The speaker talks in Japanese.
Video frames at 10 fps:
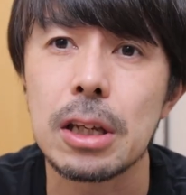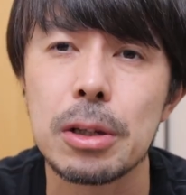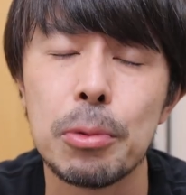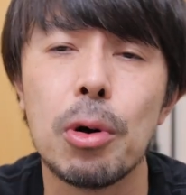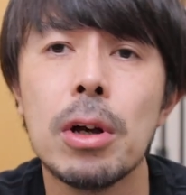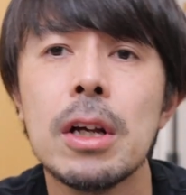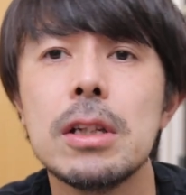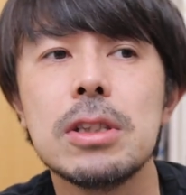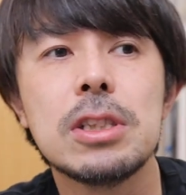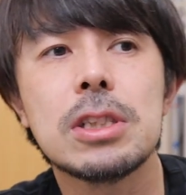れども、
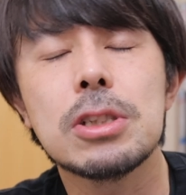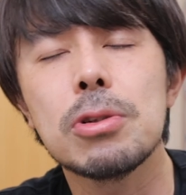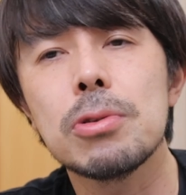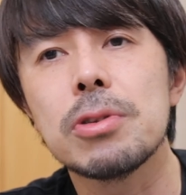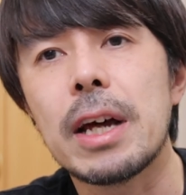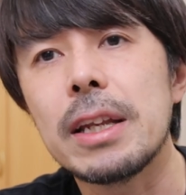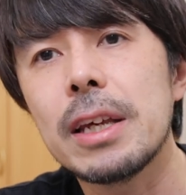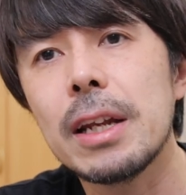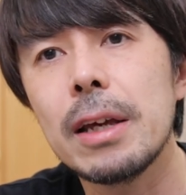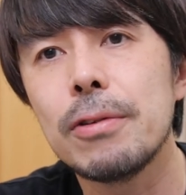日常の何
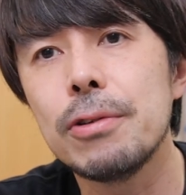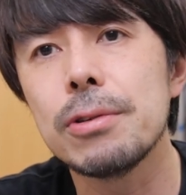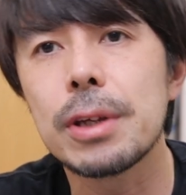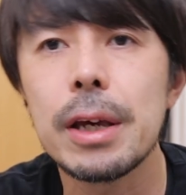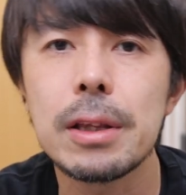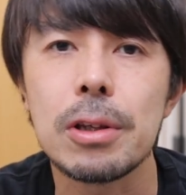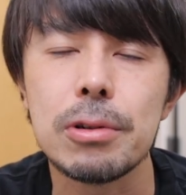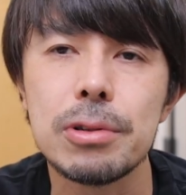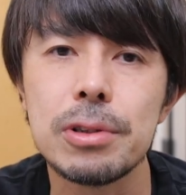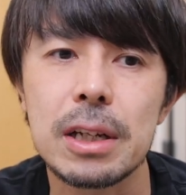気ない風景って
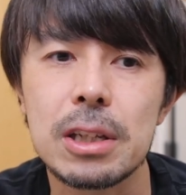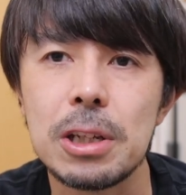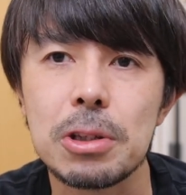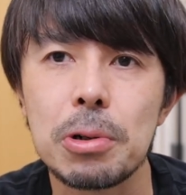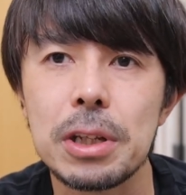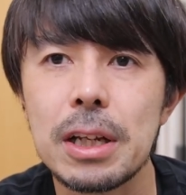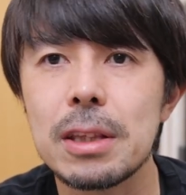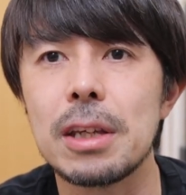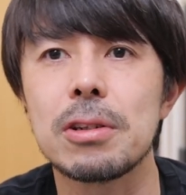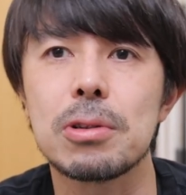いう風な切り取りになっ
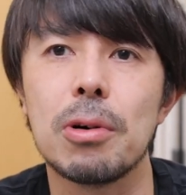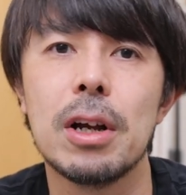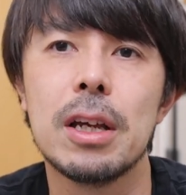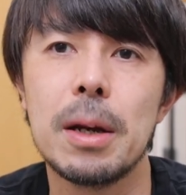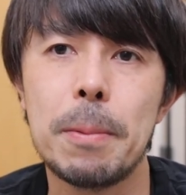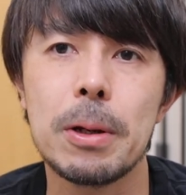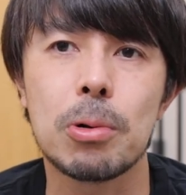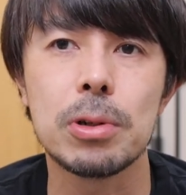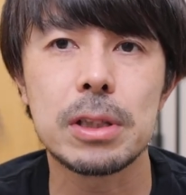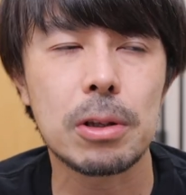ていくと、やっぱり
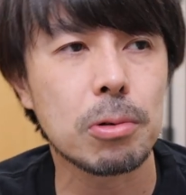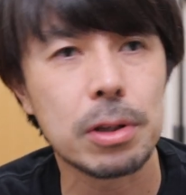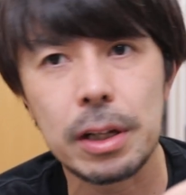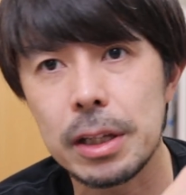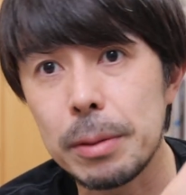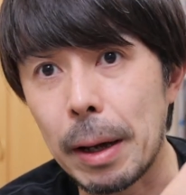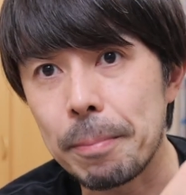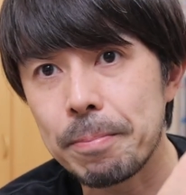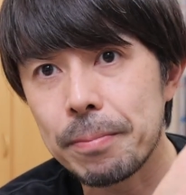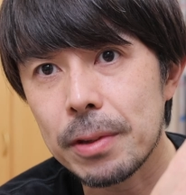こういったところでね今
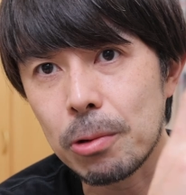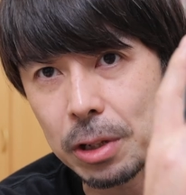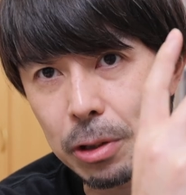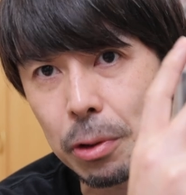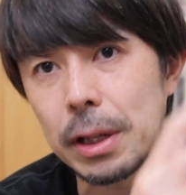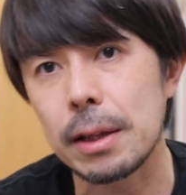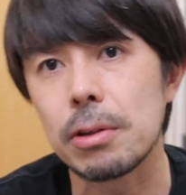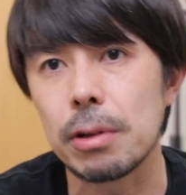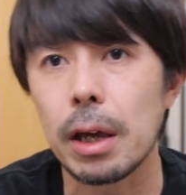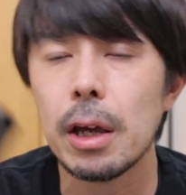これで撮れたっ
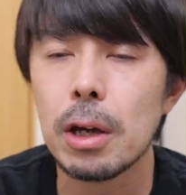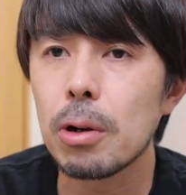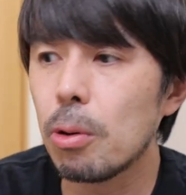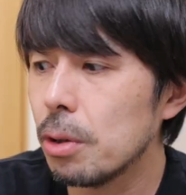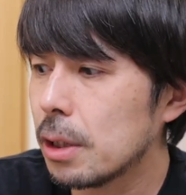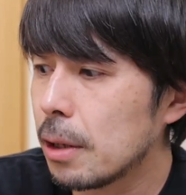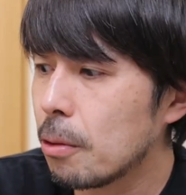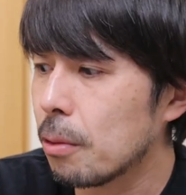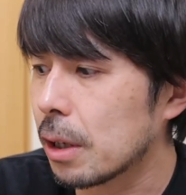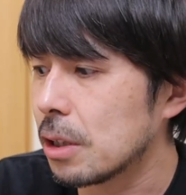ていうね、こういった
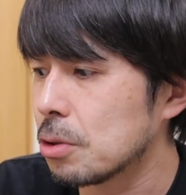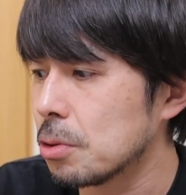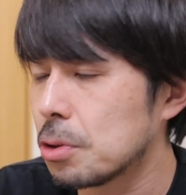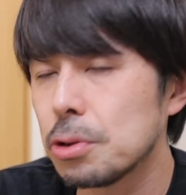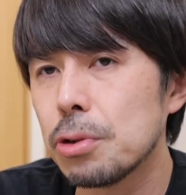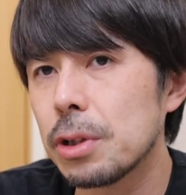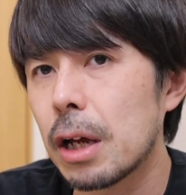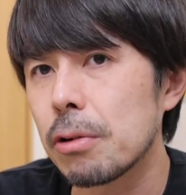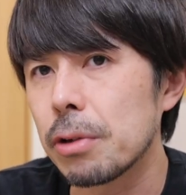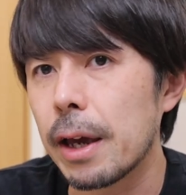ところが非常に重要に
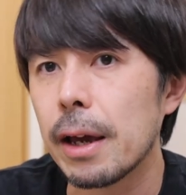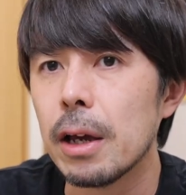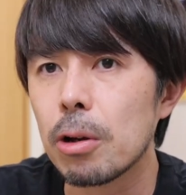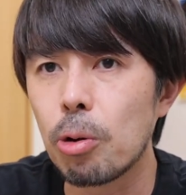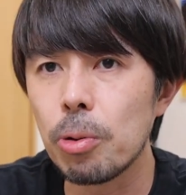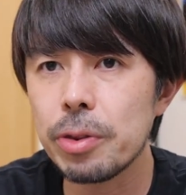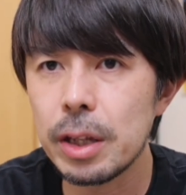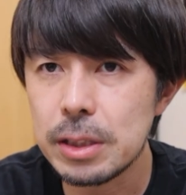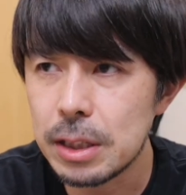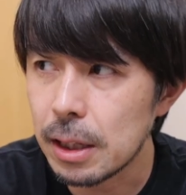なるので、
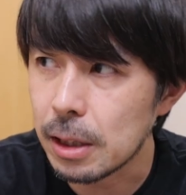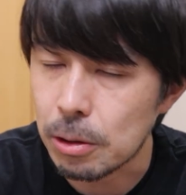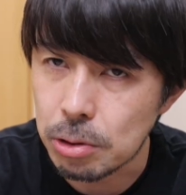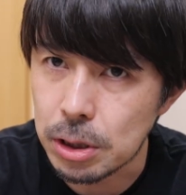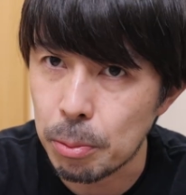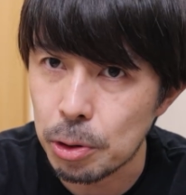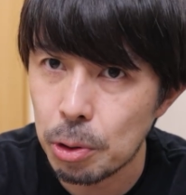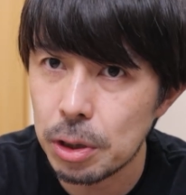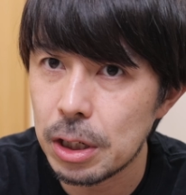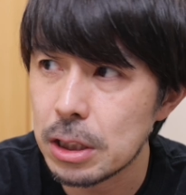コンデジだったとしても
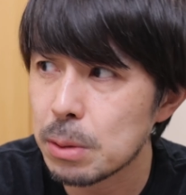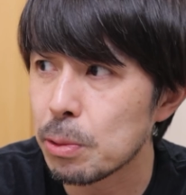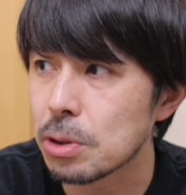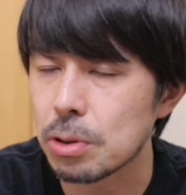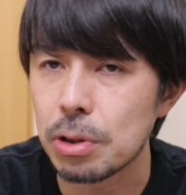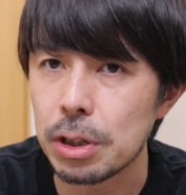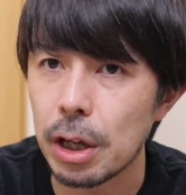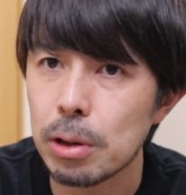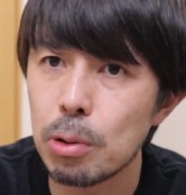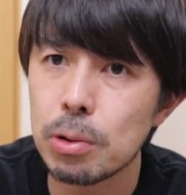よりレスポンスのいい
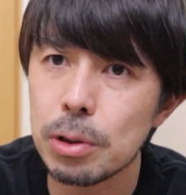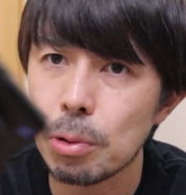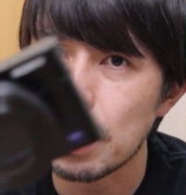ね、特にこ